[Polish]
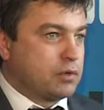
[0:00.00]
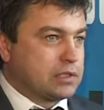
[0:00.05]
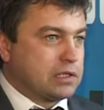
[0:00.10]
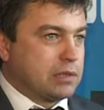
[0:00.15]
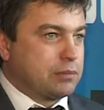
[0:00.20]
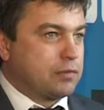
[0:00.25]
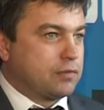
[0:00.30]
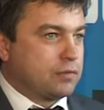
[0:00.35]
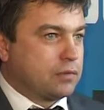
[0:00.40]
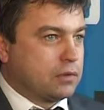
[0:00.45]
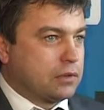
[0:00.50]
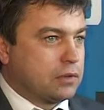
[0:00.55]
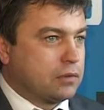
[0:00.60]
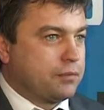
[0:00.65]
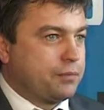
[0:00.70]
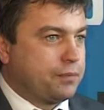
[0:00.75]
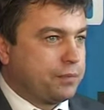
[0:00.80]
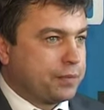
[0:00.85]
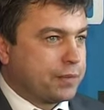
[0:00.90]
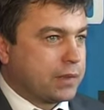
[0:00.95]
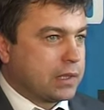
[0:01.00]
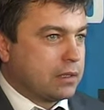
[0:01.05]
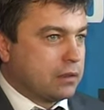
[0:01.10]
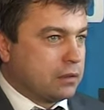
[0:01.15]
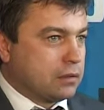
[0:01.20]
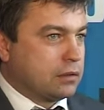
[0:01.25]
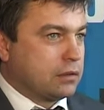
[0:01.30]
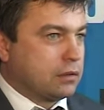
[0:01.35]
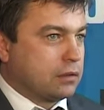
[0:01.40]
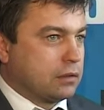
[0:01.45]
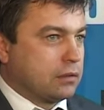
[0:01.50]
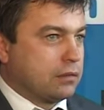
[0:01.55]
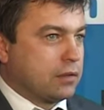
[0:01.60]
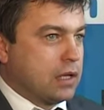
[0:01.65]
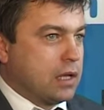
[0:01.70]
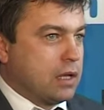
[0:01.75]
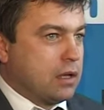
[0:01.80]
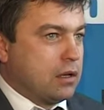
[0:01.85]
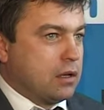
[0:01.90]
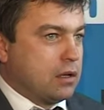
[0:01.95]
pomoc na pewno
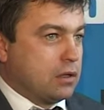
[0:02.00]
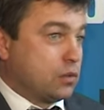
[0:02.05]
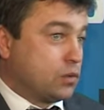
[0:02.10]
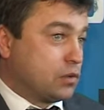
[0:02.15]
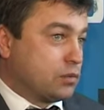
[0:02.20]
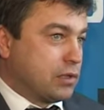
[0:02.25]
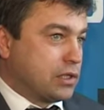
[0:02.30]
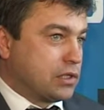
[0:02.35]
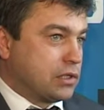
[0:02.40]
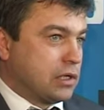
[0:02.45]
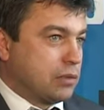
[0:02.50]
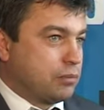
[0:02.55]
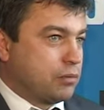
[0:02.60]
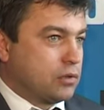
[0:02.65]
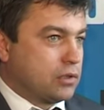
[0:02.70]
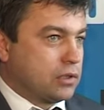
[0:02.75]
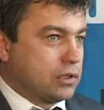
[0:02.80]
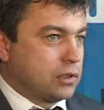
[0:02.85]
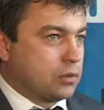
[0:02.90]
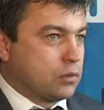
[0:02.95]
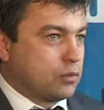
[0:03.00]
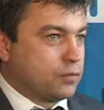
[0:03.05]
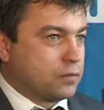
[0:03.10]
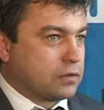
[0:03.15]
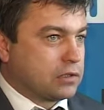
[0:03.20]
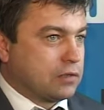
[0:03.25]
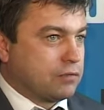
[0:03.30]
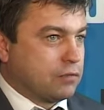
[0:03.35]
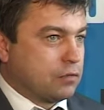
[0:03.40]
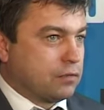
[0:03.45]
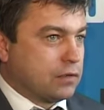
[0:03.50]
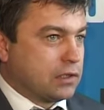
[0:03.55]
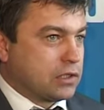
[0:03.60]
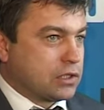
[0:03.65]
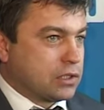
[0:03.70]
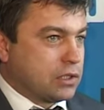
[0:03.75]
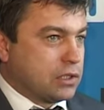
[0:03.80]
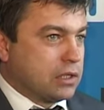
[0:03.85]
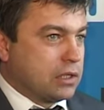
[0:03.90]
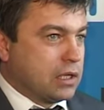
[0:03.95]
to już bardziej dla polityków, ustawowa,
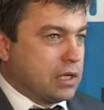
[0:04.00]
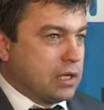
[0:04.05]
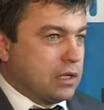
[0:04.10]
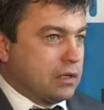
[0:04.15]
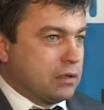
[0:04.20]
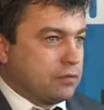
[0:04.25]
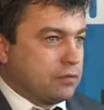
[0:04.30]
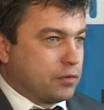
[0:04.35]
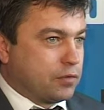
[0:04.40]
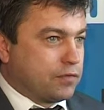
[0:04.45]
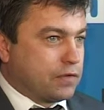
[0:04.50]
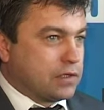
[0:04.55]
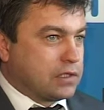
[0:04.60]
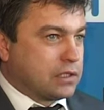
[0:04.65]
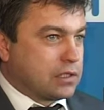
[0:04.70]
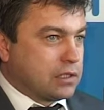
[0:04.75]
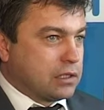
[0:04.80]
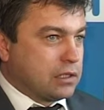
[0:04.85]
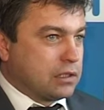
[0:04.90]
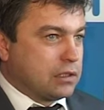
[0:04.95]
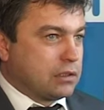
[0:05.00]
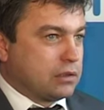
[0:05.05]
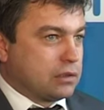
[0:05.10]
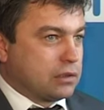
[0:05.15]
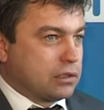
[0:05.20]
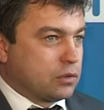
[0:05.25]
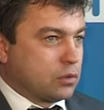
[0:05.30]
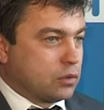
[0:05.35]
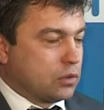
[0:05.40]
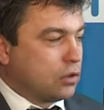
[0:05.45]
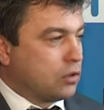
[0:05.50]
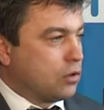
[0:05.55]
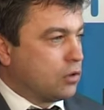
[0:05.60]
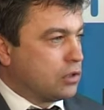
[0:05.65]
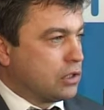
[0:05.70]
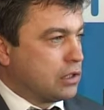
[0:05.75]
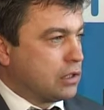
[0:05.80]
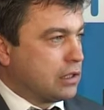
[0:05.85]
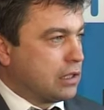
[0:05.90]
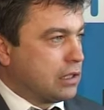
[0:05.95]
czyli wprowadzenie tych
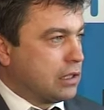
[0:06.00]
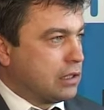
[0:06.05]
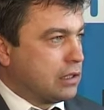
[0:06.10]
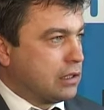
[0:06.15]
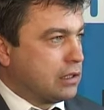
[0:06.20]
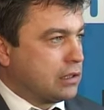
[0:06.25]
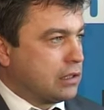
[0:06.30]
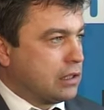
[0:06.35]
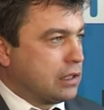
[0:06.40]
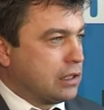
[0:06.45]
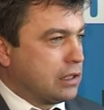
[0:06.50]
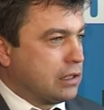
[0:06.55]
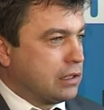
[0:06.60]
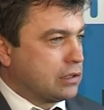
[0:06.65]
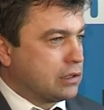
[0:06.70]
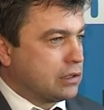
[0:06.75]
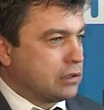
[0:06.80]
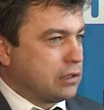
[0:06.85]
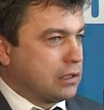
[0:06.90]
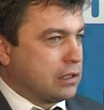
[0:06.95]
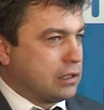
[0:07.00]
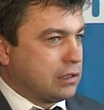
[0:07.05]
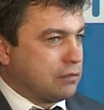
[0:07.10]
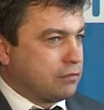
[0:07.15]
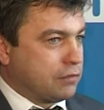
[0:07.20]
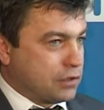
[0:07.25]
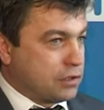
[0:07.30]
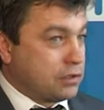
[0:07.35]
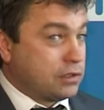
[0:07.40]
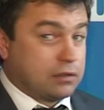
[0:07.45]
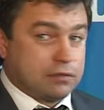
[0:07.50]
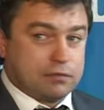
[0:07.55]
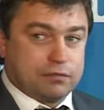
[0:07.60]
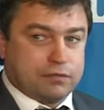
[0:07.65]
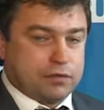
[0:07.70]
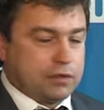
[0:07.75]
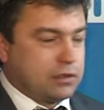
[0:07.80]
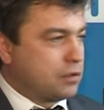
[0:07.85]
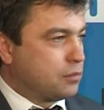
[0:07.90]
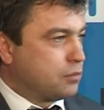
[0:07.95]
udogodnień dla, dla, dla właśnie
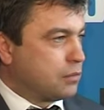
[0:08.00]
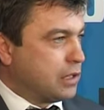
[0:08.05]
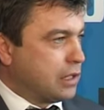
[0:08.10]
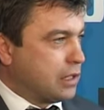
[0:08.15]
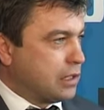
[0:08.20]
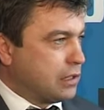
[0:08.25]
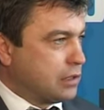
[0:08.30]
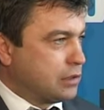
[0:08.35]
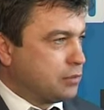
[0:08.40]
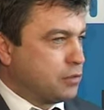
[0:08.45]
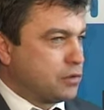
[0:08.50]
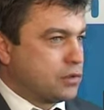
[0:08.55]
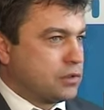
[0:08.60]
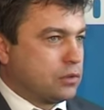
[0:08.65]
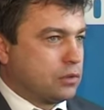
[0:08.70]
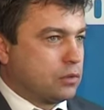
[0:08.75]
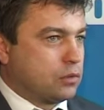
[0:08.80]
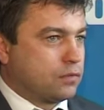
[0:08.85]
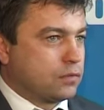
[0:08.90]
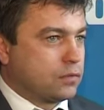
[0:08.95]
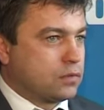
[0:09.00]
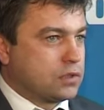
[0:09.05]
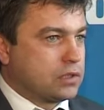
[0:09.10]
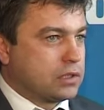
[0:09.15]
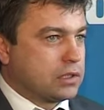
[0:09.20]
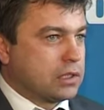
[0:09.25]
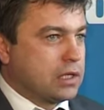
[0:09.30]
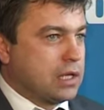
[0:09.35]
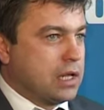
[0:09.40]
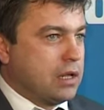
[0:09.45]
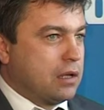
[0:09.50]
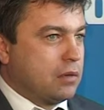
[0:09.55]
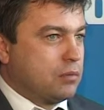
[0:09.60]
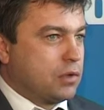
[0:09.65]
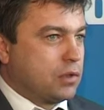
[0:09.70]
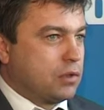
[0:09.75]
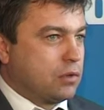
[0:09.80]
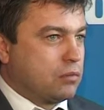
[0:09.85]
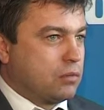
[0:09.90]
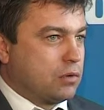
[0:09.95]
firm, dla sponsorów, którzy
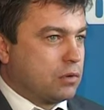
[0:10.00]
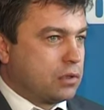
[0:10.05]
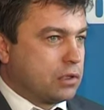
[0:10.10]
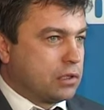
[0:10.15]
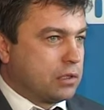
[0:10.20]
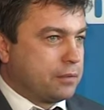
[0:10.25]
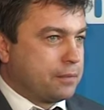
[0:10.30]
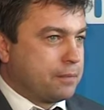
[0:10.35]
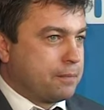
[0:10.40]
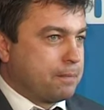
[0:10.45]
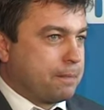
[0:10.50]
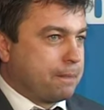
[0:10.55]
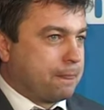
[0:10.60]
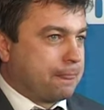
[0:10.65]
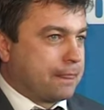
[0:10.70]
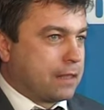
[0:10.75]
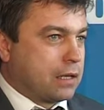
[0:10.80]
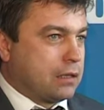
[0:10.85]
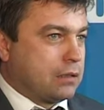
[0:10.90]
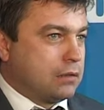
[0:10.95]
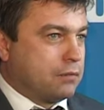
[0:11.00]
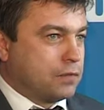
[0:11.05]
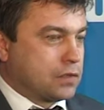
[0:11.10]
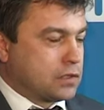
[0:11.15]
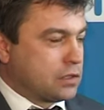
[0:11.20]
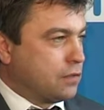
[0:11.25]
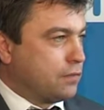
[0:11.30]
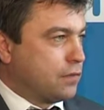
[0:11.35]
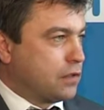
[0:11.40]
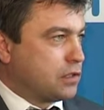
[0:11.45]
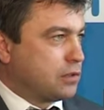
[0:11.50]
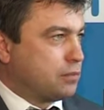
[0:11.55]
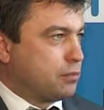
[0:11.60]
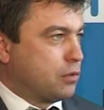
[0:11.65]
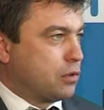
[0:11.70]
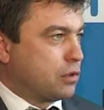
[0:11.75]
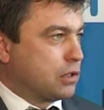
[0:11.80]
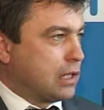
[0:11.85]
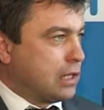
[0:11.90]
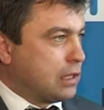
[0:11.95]
będą mogli inwestować w
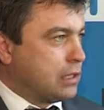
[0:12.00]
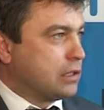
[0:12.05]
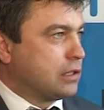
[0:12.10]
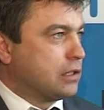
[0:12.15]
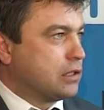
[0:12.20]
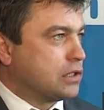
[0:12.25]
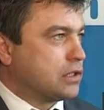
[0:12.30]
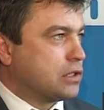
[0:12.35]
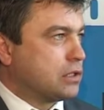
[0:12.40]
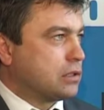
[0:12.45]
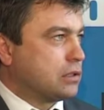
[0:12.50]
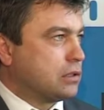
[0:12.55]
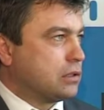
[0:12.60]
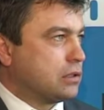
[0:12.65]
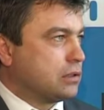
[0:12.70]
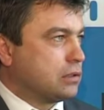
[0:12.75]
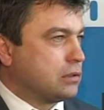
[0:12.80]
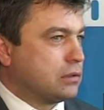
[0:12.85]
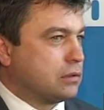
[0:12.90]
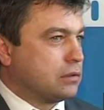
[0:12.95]
sport, ale też y,